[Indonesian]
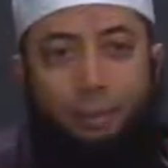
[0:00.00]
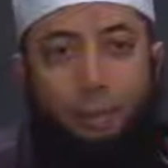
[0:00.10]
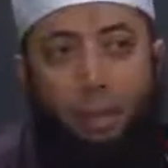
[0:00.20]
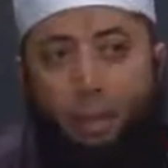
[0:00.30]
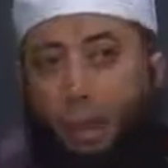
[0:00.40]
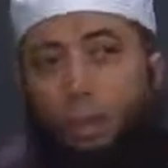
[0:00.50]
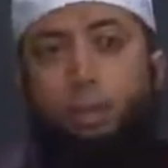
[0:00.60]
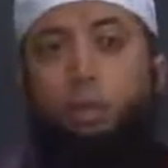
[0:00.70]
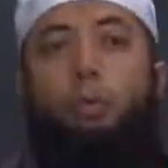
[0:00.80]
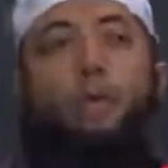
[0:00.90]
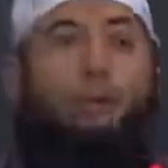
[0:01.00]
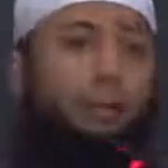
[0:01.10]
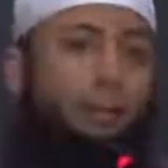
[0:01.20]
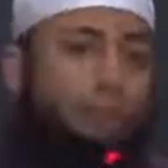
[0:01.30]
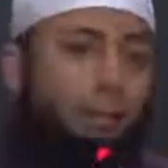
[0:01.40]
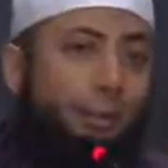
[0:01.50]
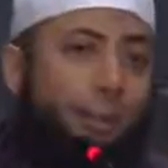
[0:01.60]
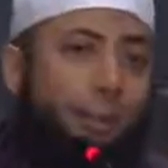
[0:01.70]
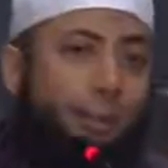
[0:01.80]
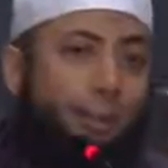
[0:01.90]
Maka kita harus hormati.
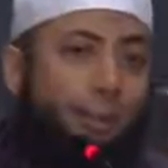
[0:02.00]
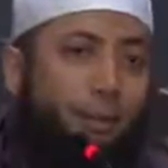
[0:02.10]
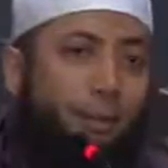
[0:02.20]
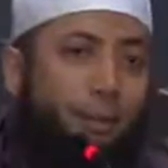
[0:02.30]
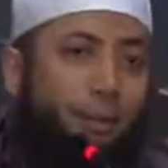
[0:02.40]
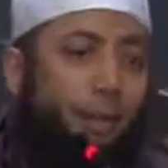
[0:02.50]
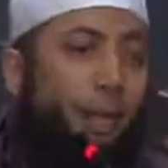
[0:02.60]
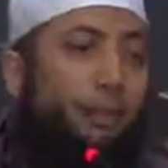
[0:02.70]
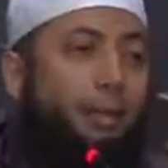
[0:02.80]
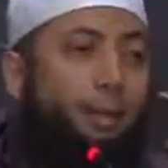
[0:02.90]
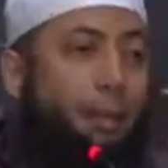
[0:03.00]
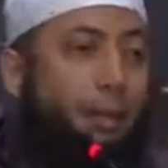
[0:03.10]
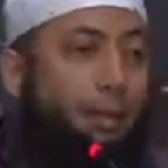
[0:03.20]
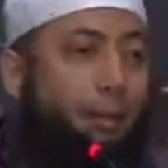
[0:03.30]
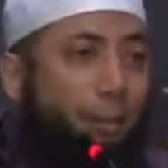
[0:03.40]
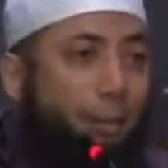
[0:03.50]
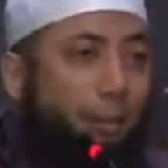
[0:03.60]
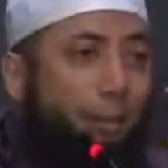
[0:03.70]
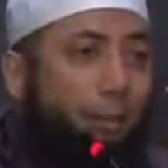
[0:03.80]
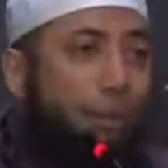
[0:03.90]
Gitu kan? Jangan sampai ada
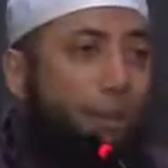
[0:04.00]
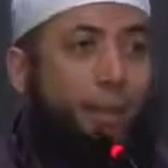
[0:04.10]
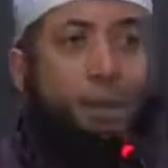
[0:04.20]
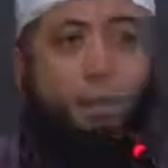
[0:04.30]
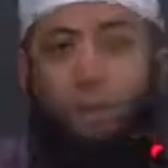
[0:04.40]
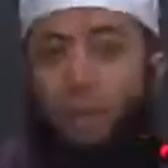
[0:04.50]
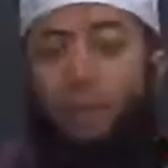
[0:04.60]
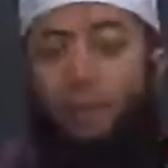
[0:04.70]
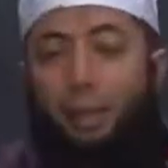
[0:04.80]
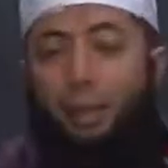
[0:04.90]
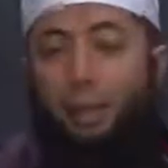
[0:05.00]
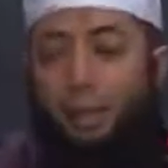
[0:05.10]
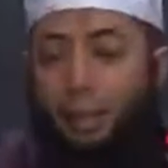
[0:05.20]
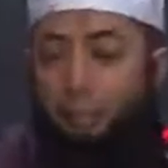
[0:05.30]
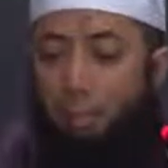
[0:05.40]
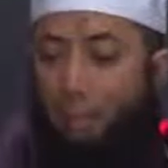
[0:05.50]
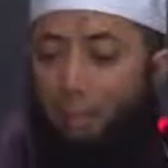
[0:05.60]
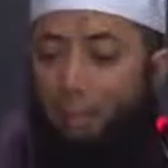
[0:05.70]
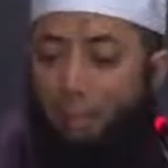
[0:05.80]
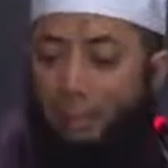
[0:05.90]
teman-teman, kita harus bedain ya.
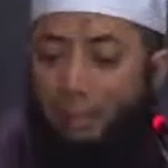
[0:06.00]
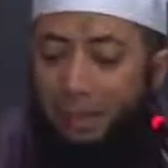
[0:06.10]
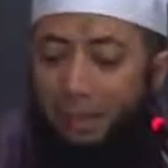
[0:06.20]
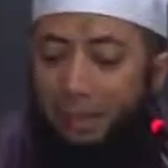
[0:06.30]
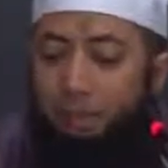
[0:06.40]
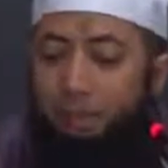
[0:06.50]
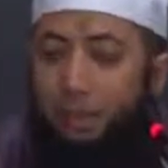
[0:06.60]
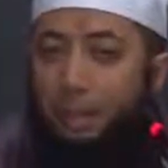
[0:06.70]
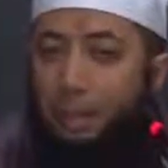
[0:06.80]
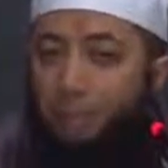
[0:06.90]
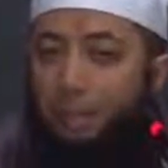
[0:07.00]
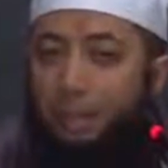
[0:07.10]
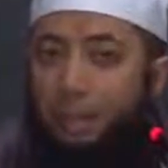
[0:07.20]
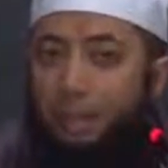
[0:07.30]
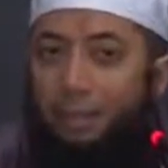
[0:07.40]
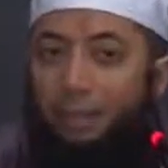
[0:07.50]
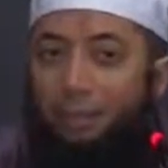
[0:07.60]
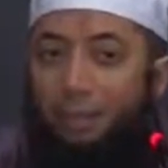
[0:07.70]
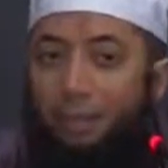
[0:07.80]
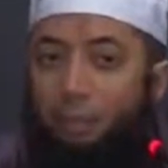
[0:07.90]
Mana perselisihan pendapat yang
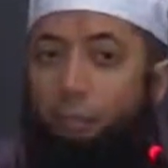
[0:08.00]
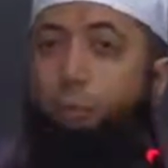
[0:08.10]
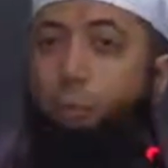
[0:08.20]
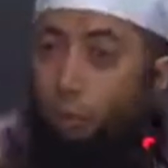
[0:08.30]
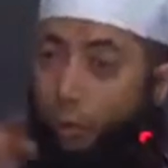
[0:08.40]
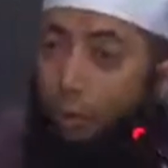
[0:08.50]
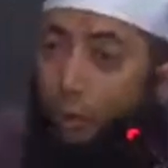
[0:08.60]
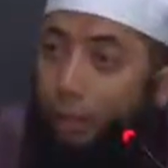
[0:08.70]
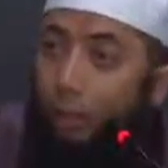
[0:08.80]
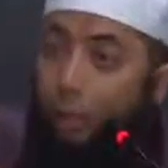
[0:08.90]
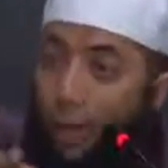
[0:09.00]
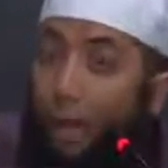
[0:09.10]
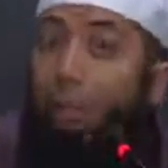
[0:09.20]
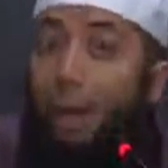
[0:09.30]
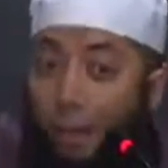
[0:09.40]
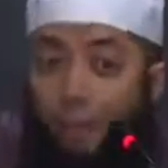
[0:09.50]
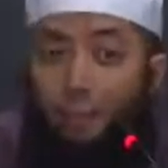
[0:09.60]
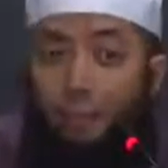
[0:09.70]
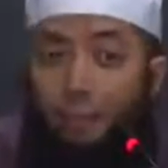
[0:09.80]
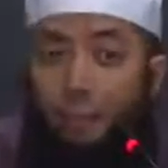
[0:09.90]
sifatnya furu'iyah,
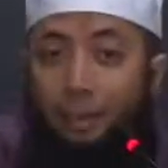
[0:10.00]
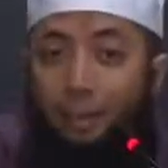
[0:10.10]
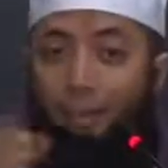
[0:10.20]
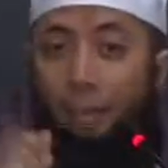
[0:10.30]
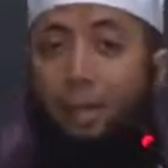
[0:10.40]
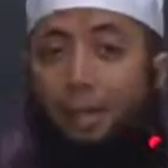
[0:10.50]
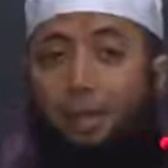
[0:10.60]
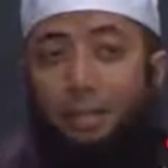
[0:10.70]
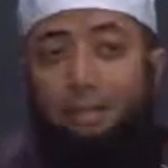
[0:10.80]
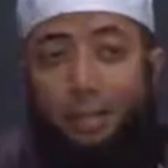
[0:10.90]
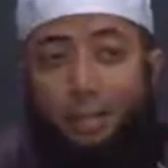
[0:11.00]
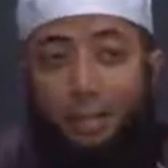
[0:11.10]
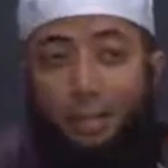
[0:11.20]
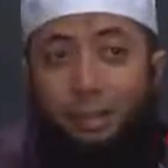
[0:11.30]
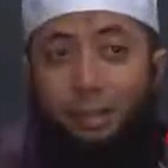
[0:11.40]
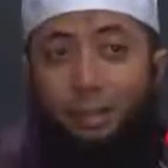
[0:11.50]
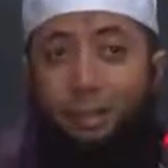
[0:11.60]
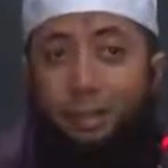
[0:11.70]
cabang, mana sifatnya